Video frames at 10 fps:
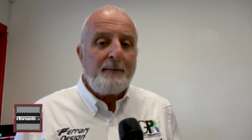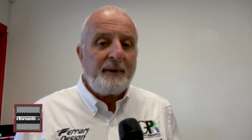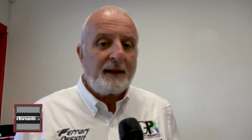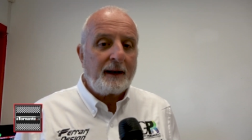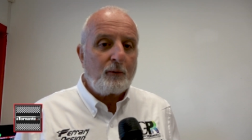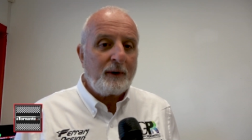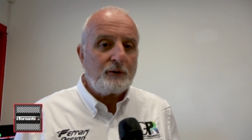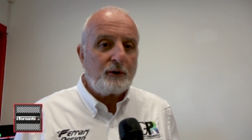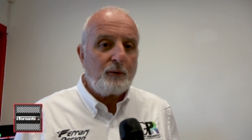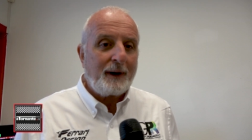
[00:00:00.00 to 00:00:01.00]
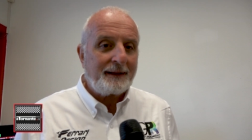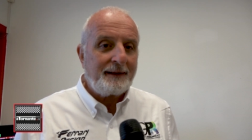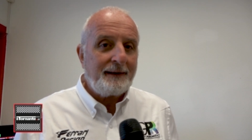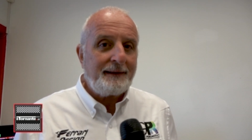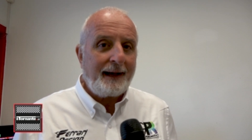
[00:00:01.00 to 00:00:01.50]
per quanto
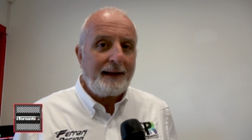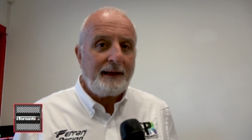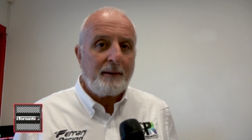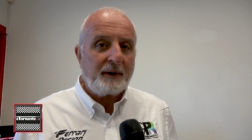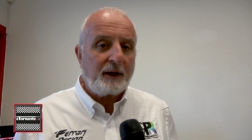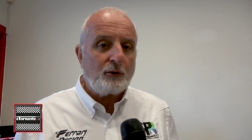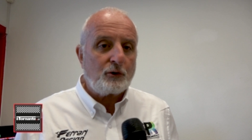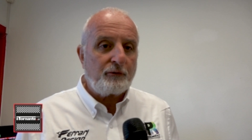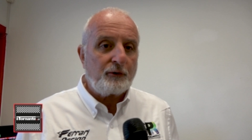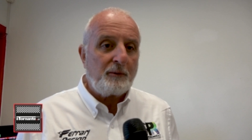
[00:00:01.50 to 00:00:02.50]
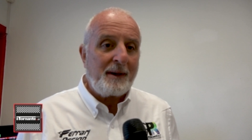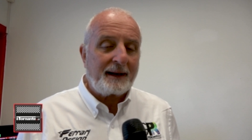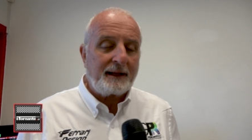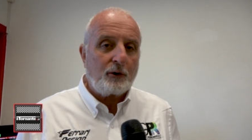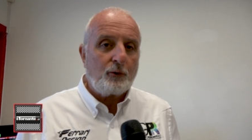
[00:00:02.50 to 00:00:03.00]
riguarda l'Italia perché è un trofeo di
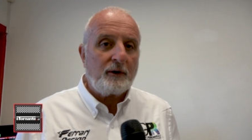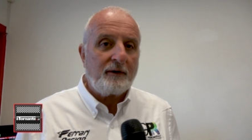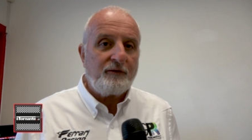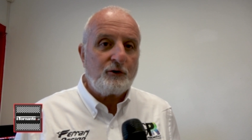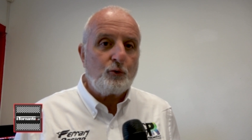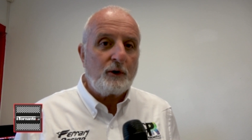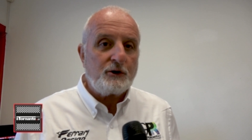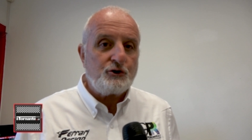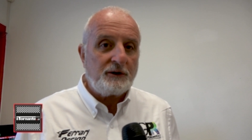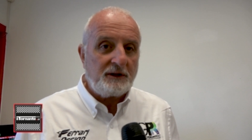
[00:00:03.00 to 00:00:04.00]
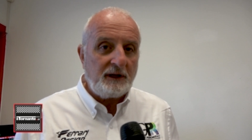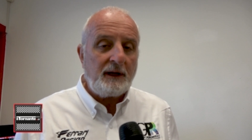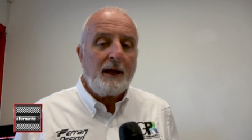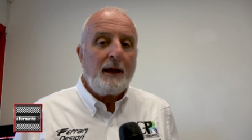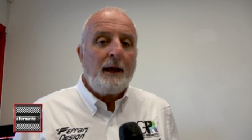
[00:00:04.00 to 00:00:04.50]
marca con vetture
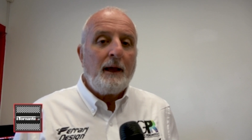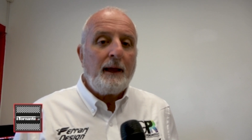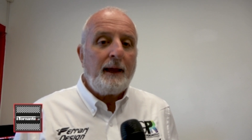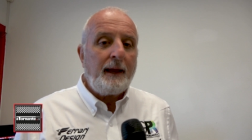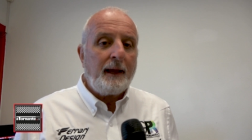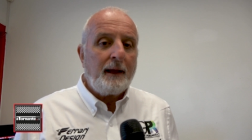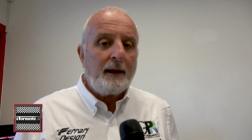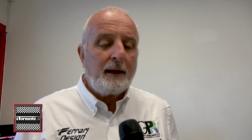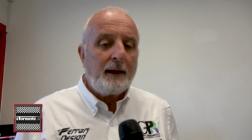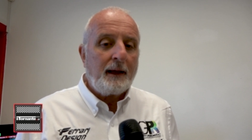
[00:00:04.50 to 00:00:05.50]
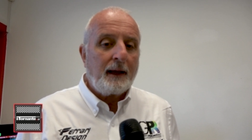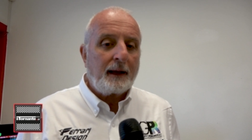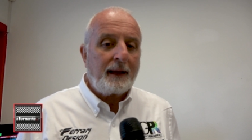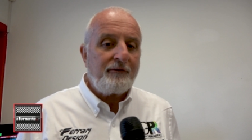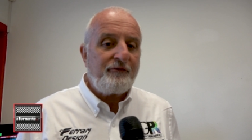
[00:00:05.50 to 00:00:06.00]
GT e eh,
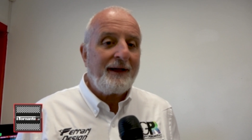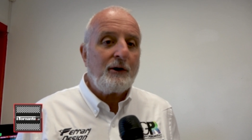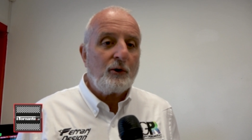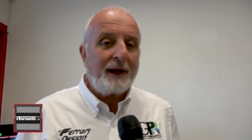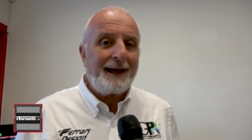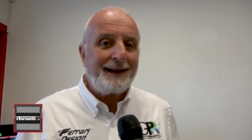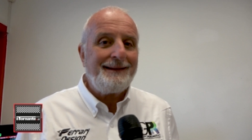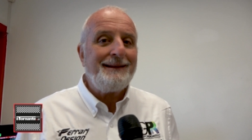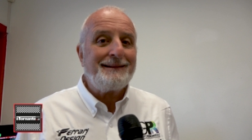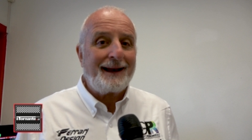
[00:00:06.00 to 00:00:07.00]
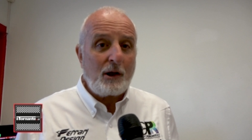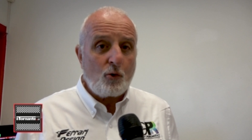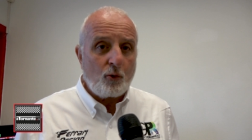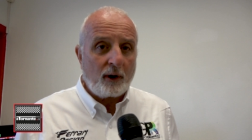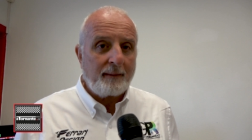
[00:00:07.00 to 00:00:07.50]
che fanno gare di tre
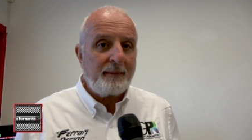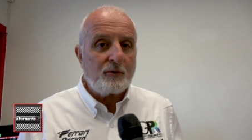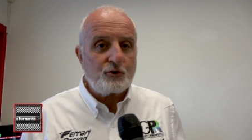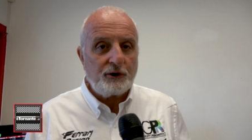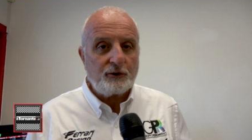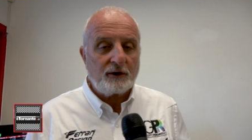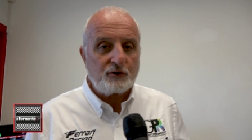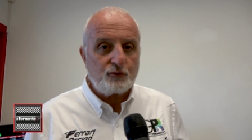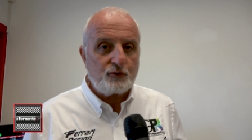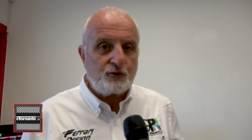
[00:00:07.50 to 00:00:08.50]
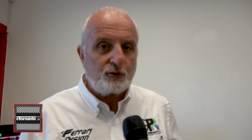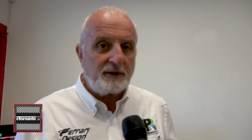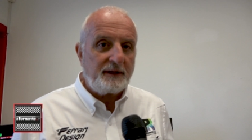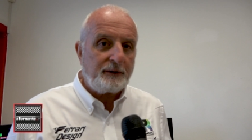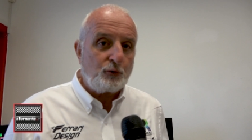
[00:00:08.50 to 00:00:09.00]
ore. Abbiamo scelto la
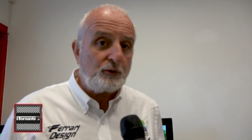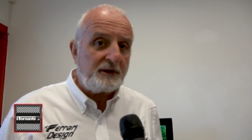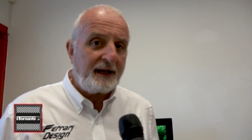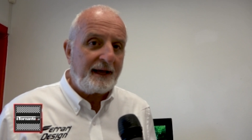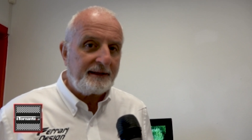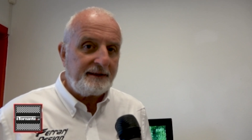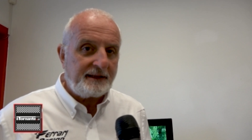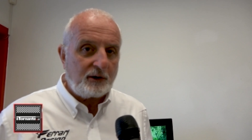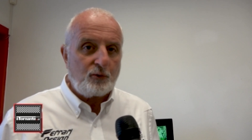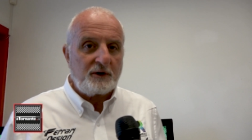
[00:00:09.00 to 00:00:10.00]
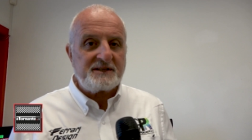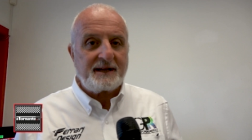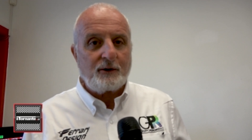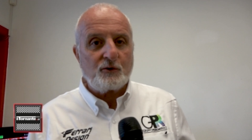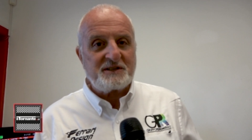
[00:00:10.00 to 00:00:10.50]
soluzione di tutte gare di tre ore,
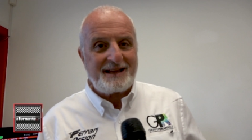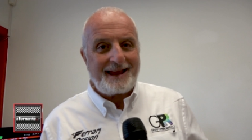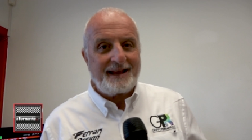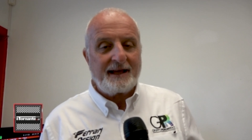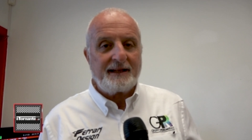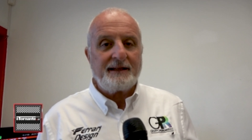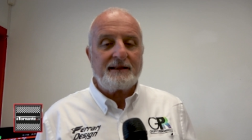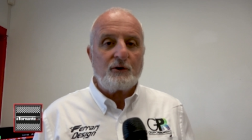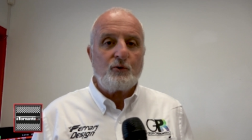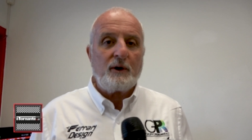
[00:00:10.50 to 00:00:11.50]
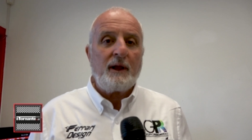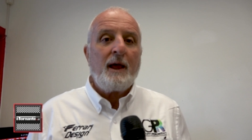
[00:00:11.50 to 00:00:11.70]
saranno sei gare da tre ore